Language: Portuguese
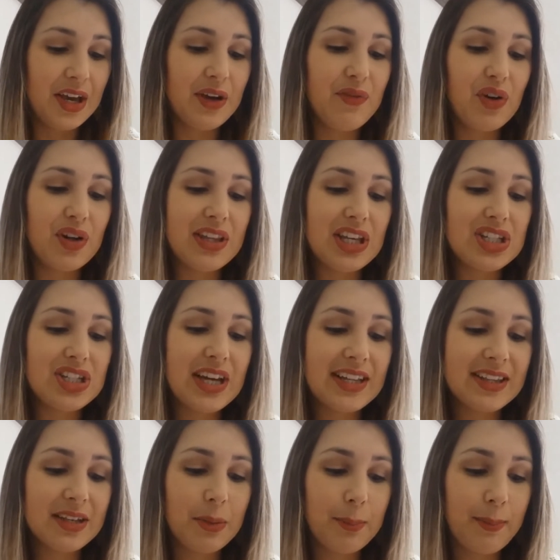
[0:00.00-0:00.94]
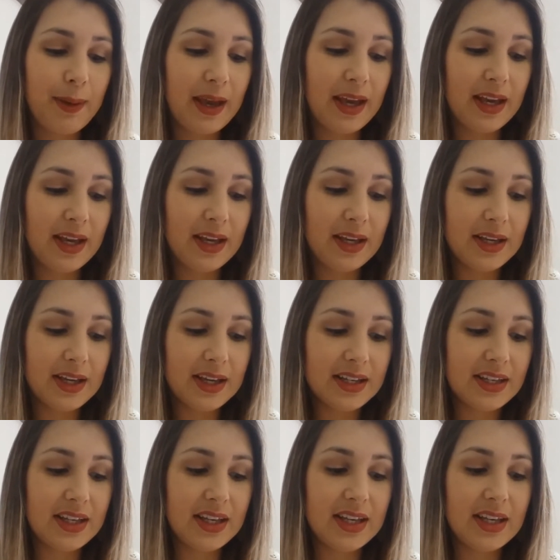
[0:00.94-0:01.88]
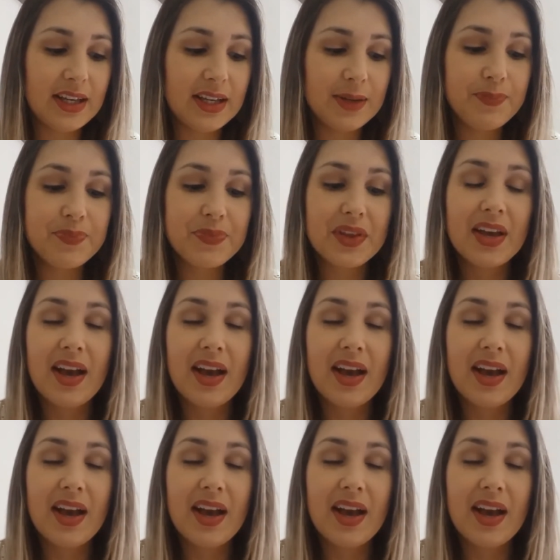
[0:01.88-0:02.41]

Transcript: Eu vou deixar também aqui